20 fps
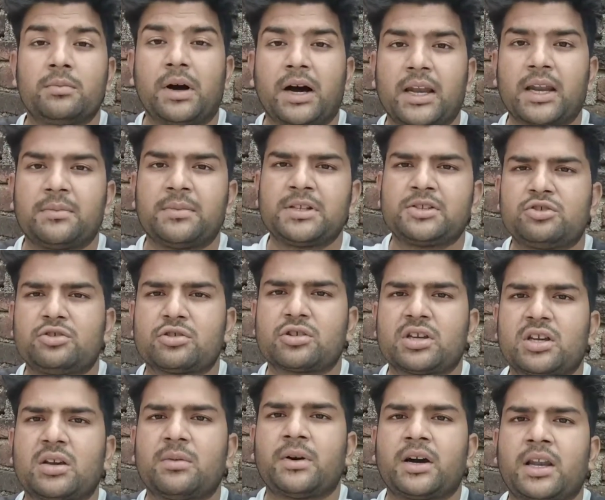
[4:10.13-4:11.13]
बारह बज
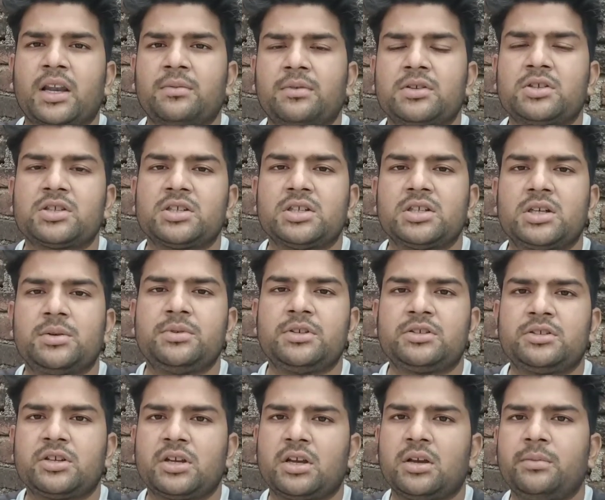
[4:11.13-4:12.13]
चुके हैं बारह बज के अभी
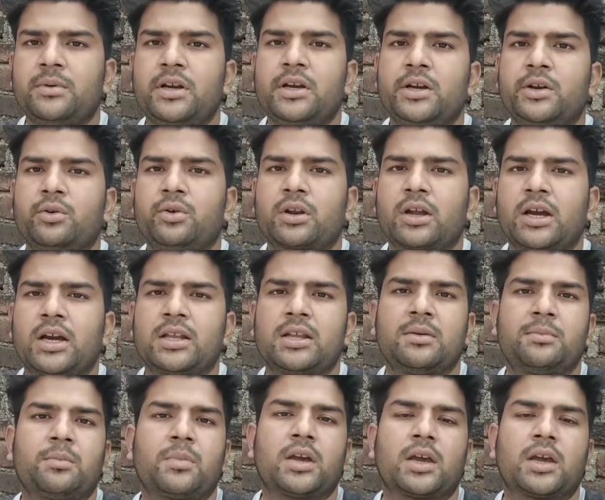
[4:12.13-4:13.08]
छः मिनट हो रहा है जब